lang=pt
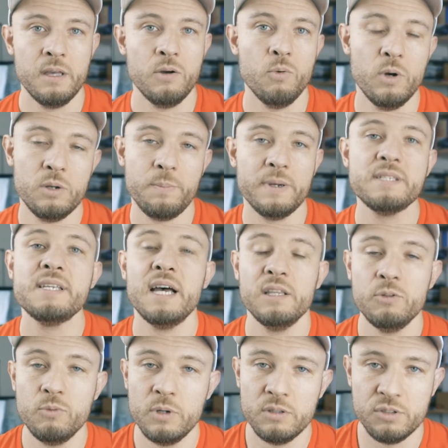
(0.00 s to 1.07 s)
o ano
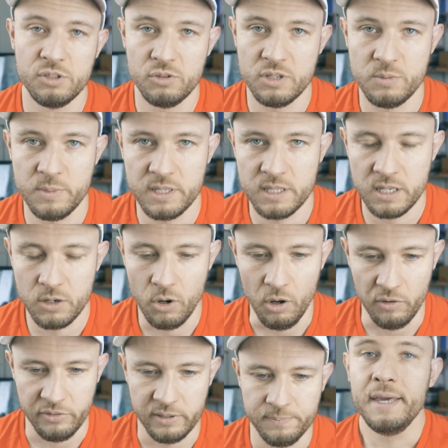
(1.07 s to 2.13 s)
passado, no ano de
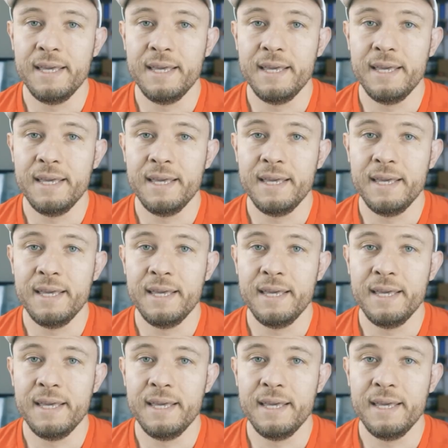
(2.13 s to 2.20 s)
2019.